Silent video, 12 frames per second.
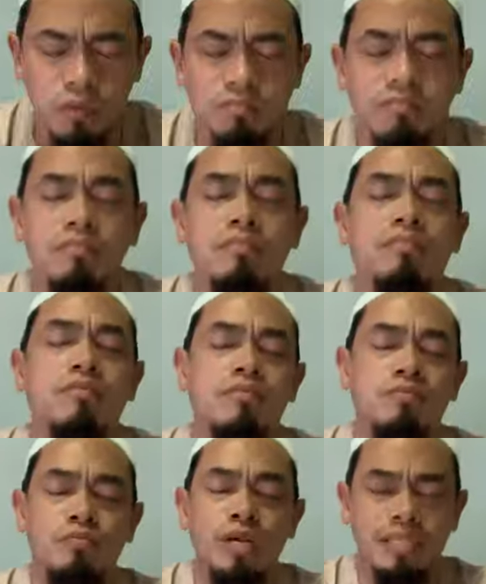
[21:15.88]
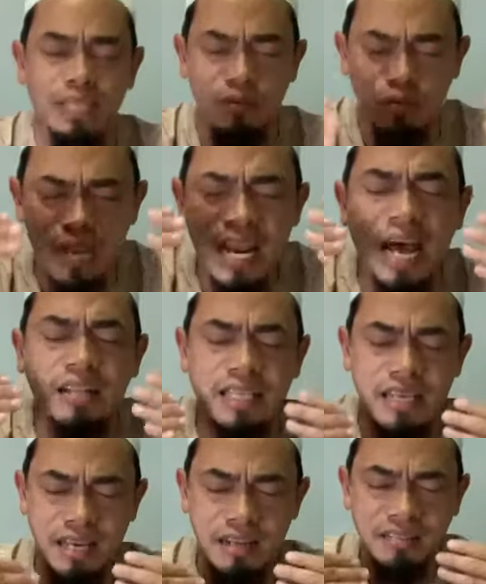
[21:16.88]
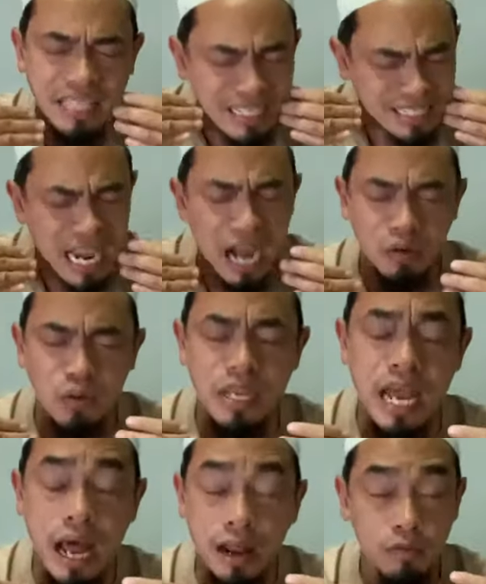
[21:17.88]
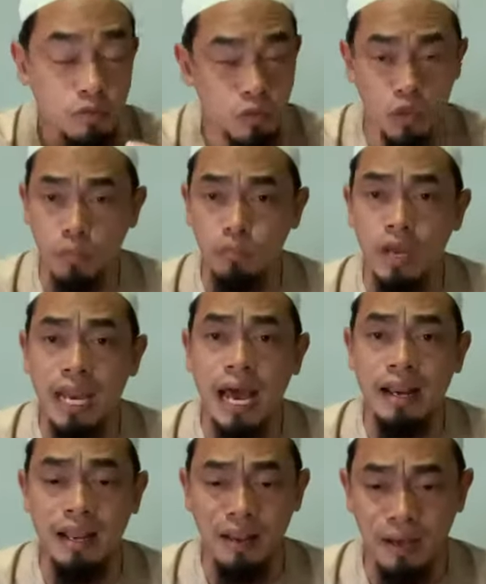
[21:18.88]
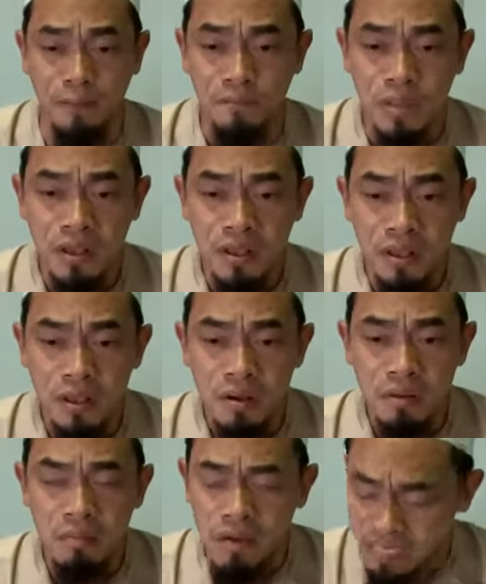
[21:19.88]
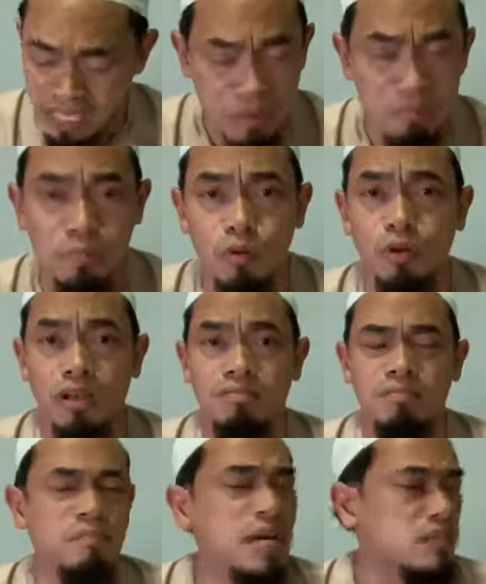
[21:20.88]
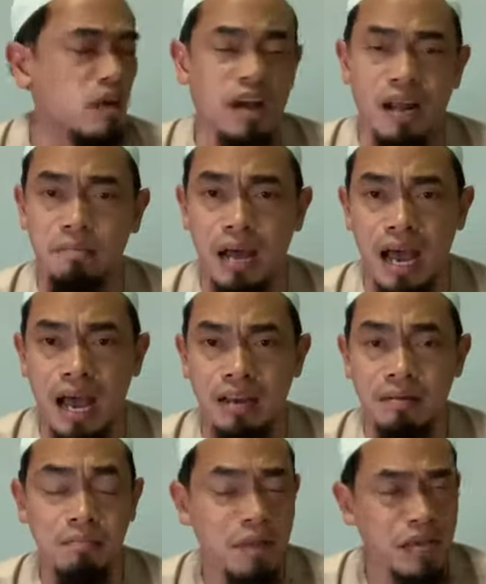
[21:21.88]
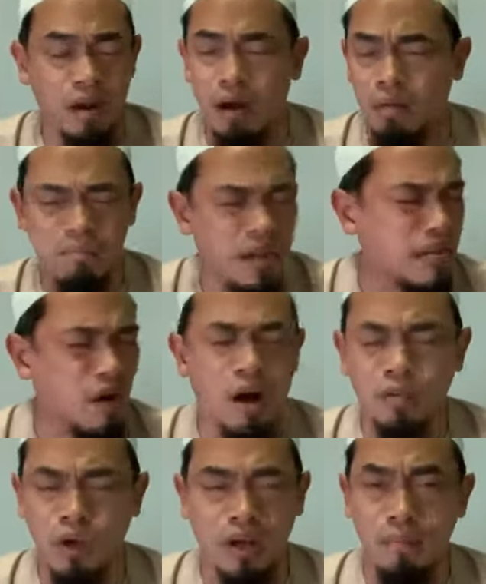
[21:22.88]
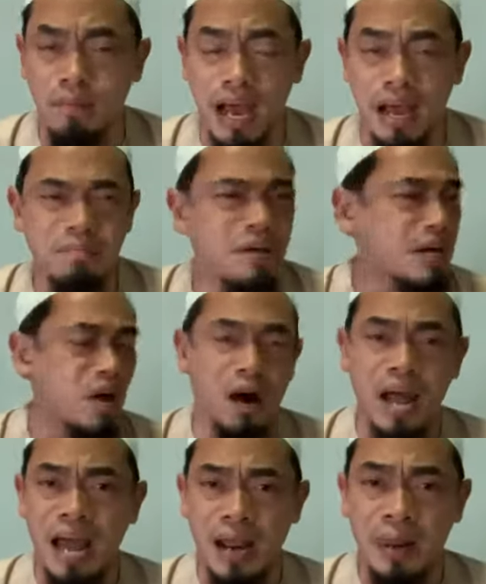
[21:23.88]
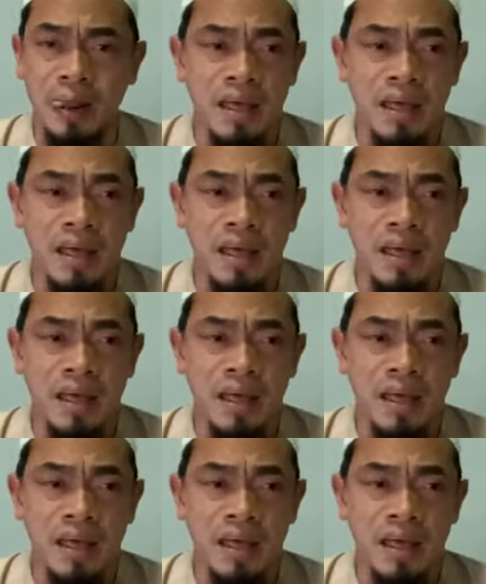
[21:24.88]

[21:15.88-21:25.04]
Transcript: สุดวินาทีที่จากดุนยาจบเวลานั้นเลยไม่เจ็บปวดไม่ทรมานไม่ร้องทรมานไม่ร้องไห้